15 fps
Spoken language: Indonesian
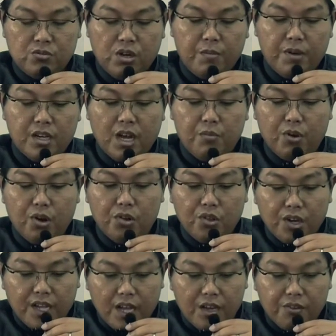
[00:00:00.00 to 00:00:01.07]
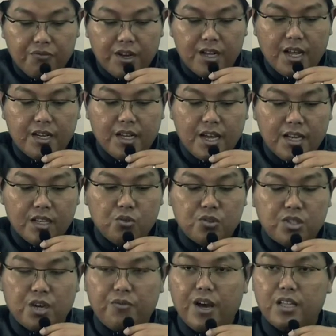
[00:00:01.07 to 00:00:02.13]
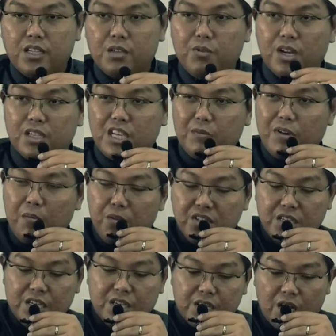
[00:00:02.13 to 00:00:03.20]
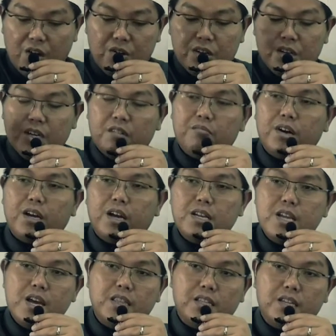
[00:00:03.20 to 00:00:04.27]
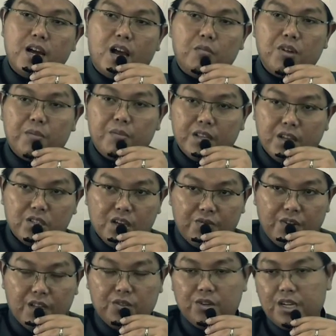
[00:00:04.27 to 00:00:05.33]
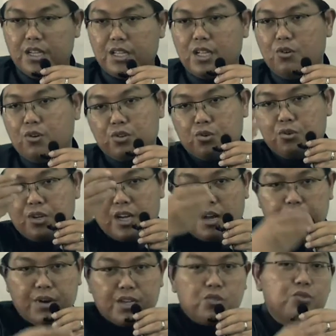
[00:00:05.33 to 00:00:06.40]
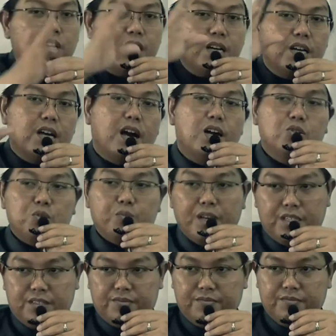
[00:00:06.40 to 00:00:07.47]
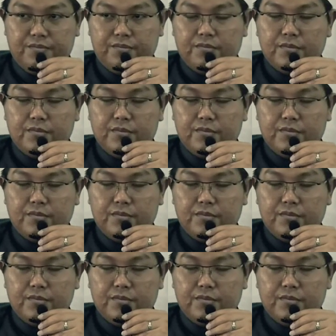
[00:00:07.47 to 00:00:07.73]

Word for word: Wa man abghadaka fala nalatu syafaati. Barang siapa yang benci engkau, maka dia tidak akan mendapatkan syafaat. Karena kita tahu keturunan Abbas juga Ahlul Bait.